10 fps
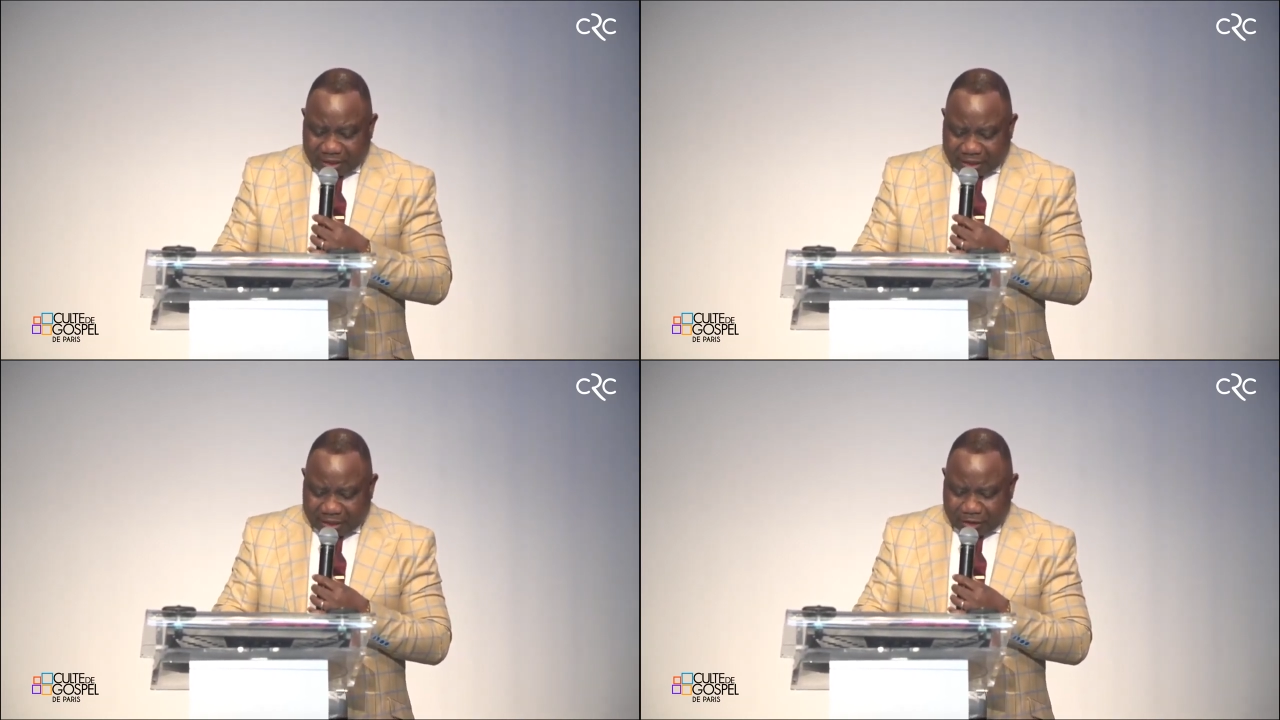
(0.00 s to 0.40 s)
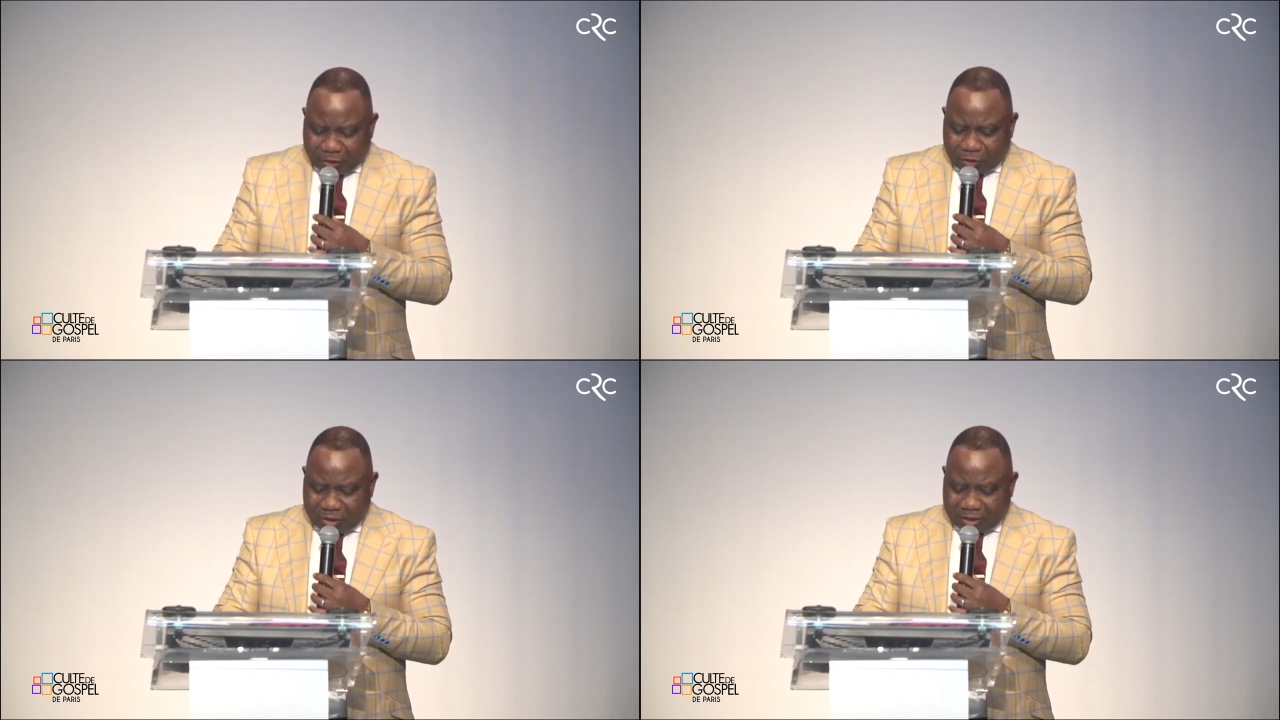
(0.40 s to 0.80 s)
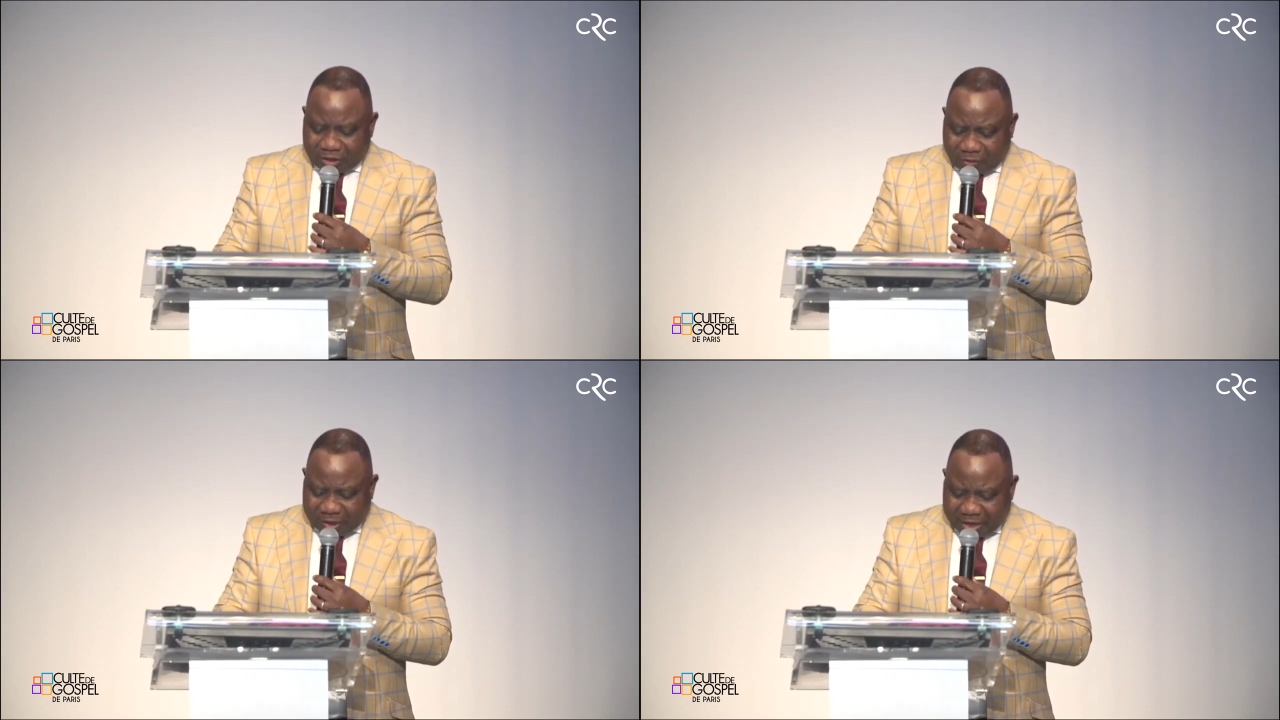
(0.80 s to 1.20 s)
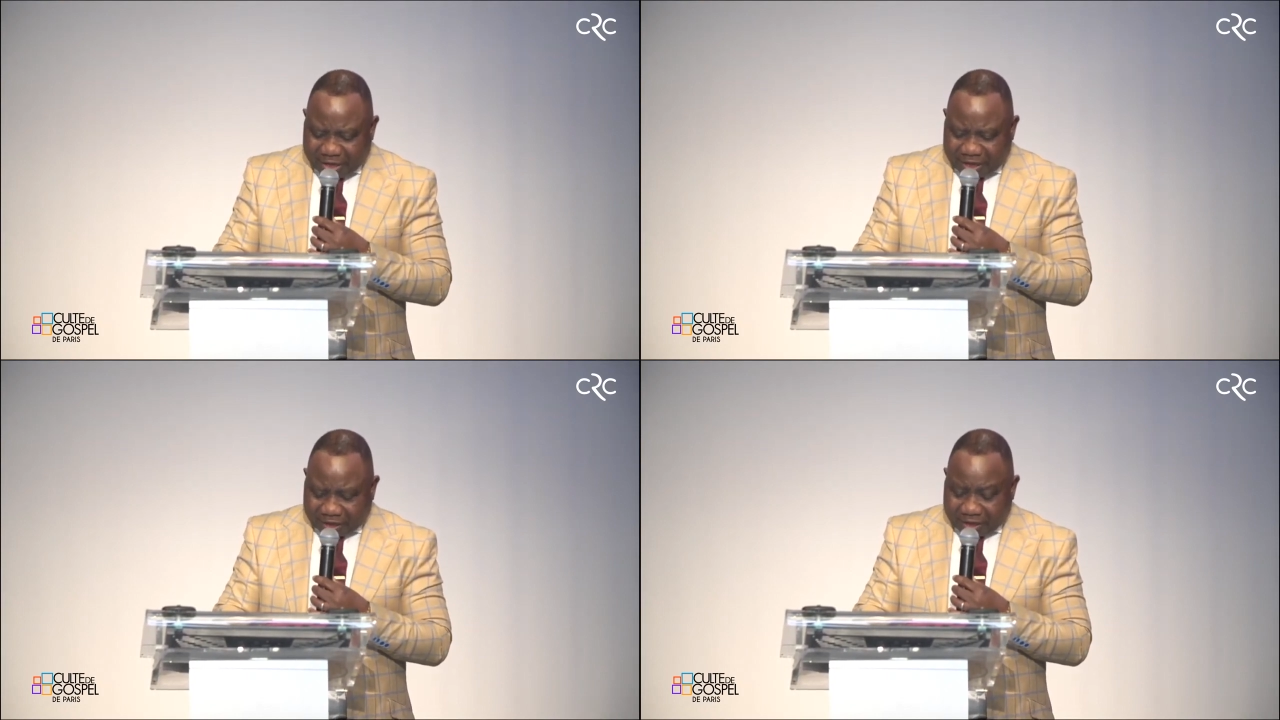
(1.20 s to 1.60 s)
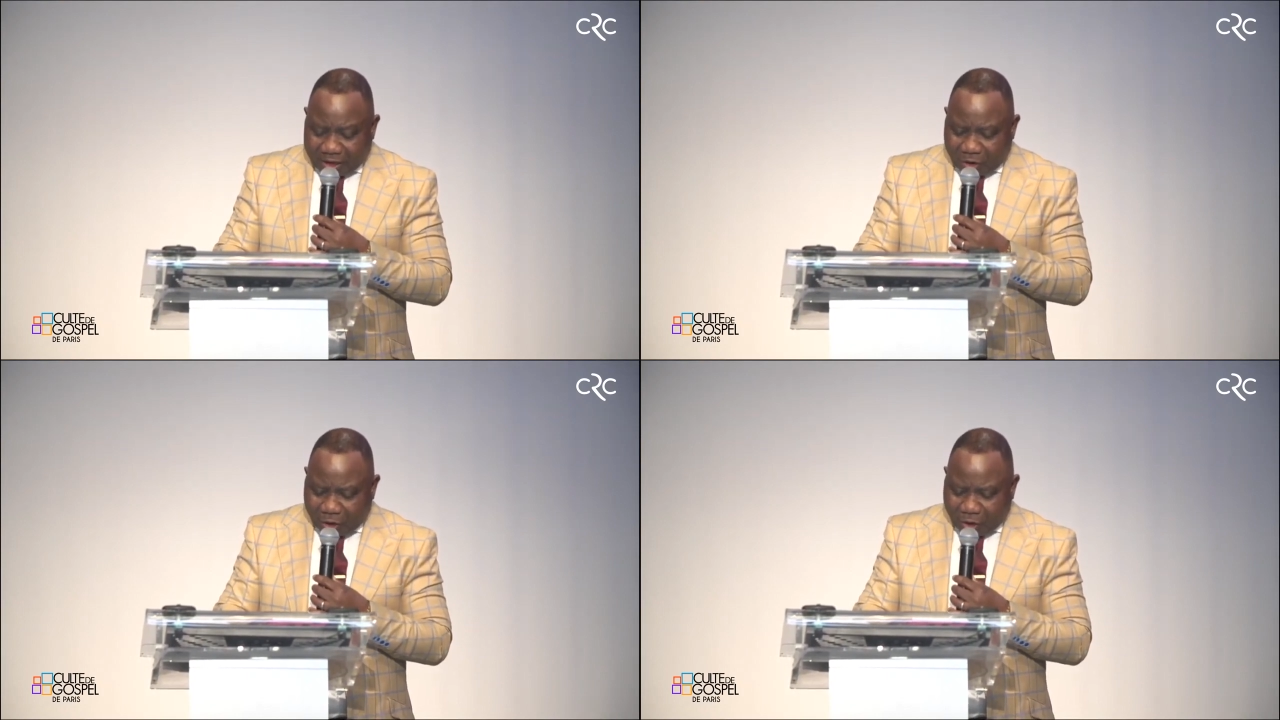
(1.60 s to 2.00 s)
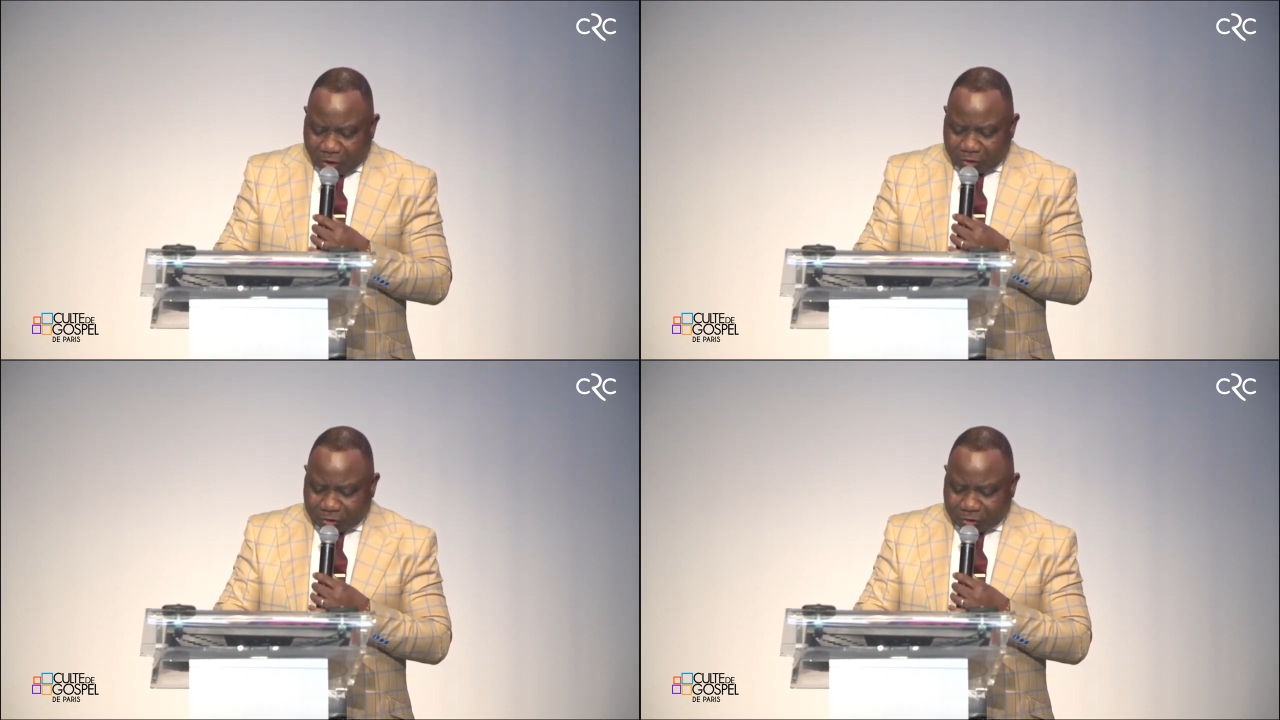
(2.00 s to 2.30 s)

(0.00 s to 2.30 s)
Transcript: et l'emmenèrent hors